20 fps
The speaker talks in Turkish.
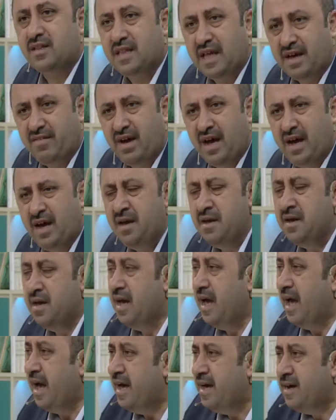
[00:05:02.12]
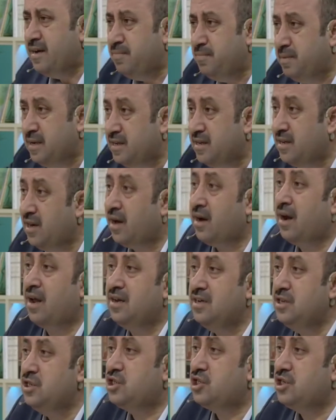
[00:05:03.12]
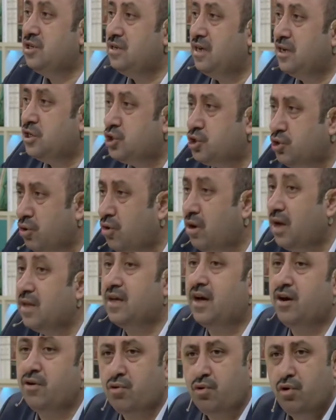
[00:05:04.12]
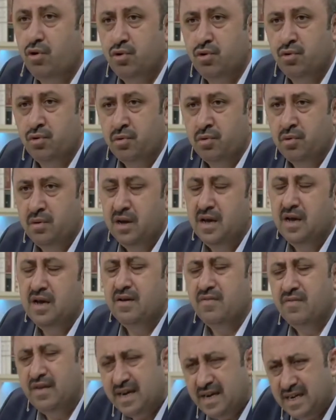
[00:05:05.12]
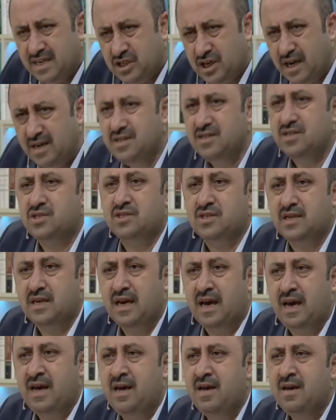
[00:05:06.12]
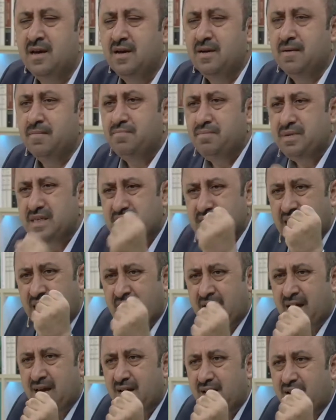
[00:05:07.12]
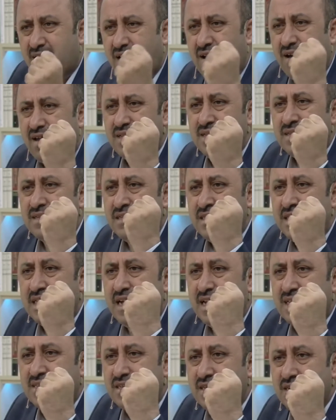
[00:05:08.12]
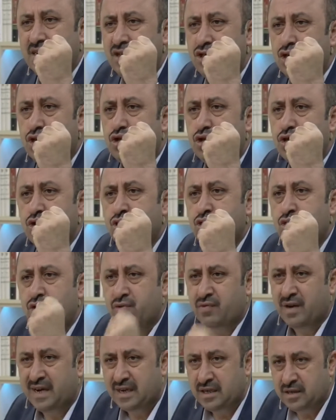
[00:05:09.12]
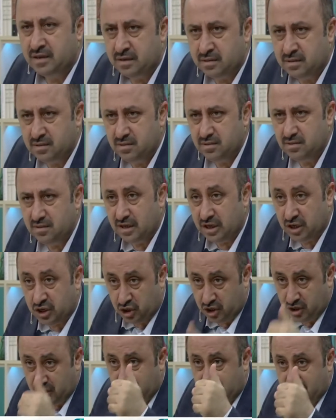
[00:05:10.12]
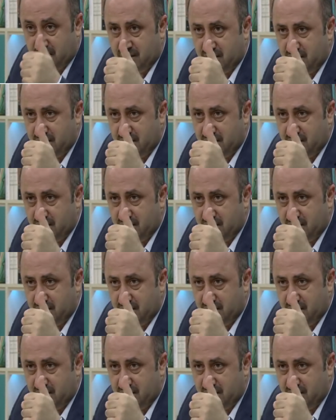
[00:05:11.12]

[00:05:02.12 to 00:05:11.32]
deve, her bir yaralı için de şu kadar koyun vereceğiz diye bize kan diyetinin sözünü verin. 2